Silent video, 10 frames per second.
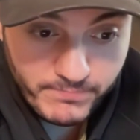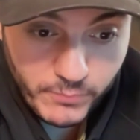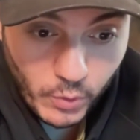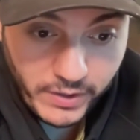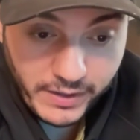
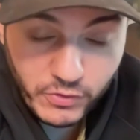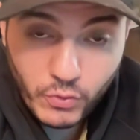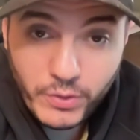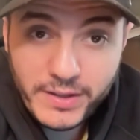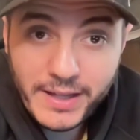
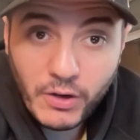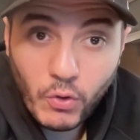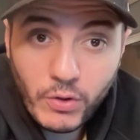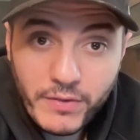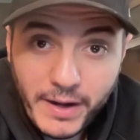occasioni da
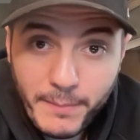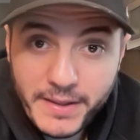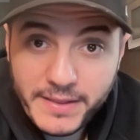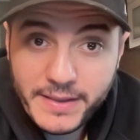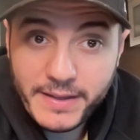gol
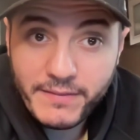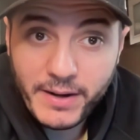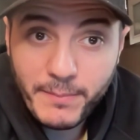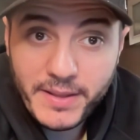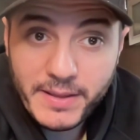veramente,
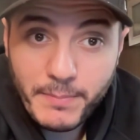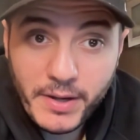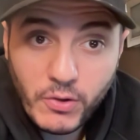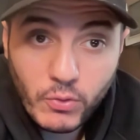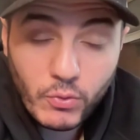veramente
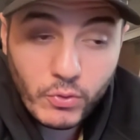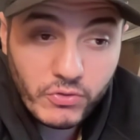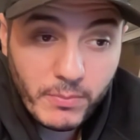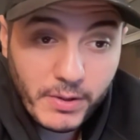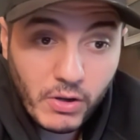
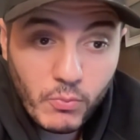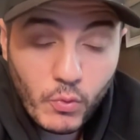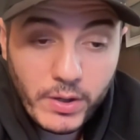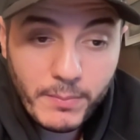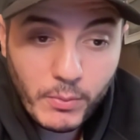pericolose, perché
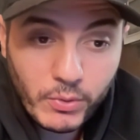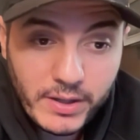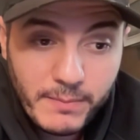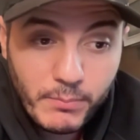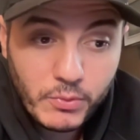comunque nel primo
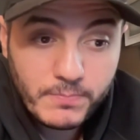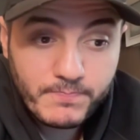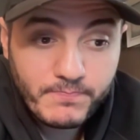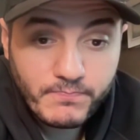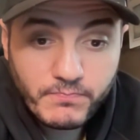tempo
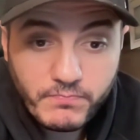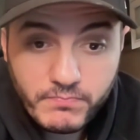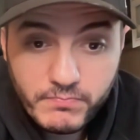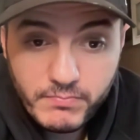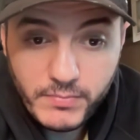
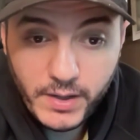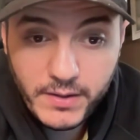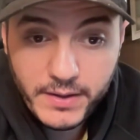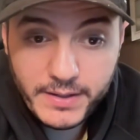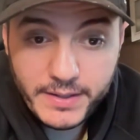
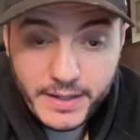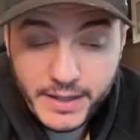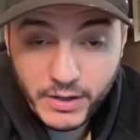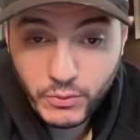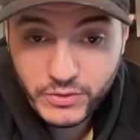eh,
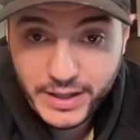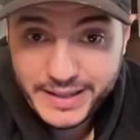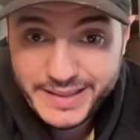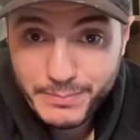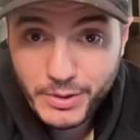erano
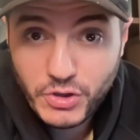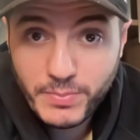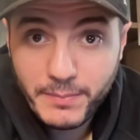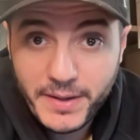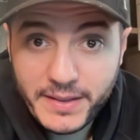stati
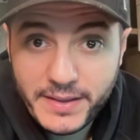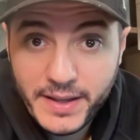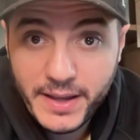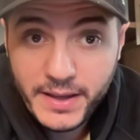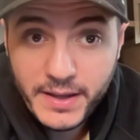
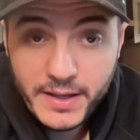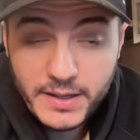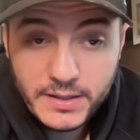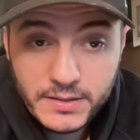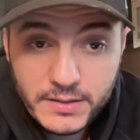principalmente
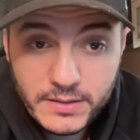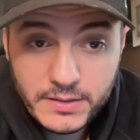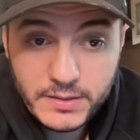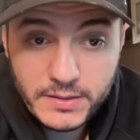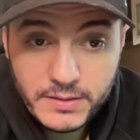
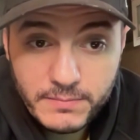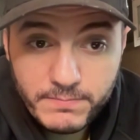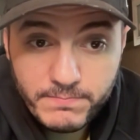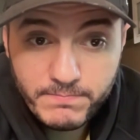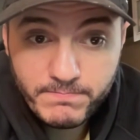
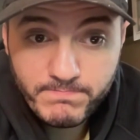ehm,